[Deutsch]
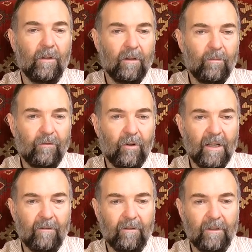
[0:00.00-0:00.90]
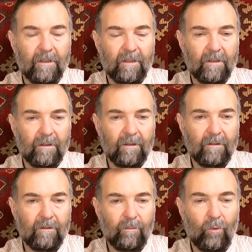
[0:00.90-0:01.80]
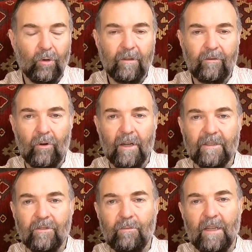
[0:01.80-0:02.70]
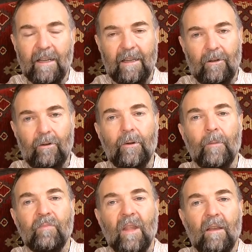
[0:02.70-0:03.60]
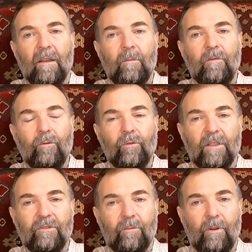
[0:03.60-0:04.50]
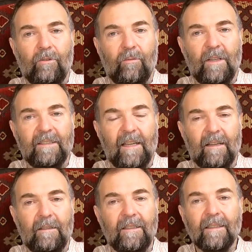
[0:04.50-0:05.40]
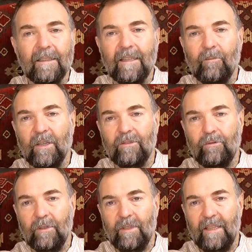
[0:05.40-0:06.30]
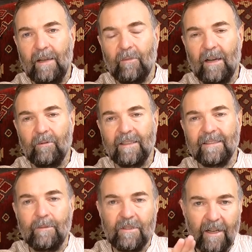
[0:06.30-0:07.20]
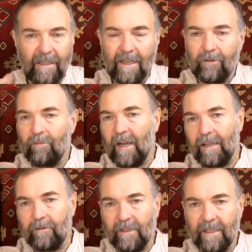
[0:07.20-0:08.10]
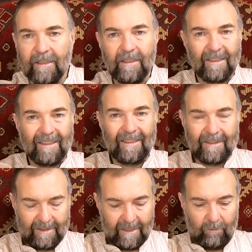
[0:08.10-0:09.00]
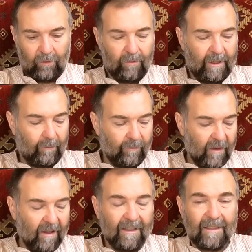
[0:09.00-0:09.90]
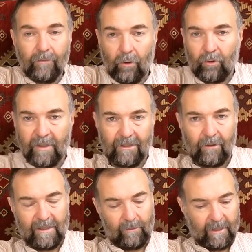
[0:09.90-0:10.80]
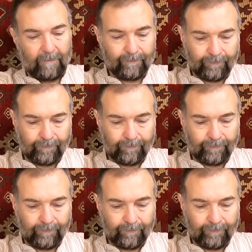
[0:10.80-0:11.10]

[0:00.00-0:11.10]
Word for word: äh, bevor der äh, Boden gefroren ist und man kann auch im Frühjahr schon noch, noch bei sehr niedrigen Temperaturen mit DM e arbeiten. Selbst wenn die dann nochmal einfrieren, ist kein Problem. Die Wirkung ist trotzdem da.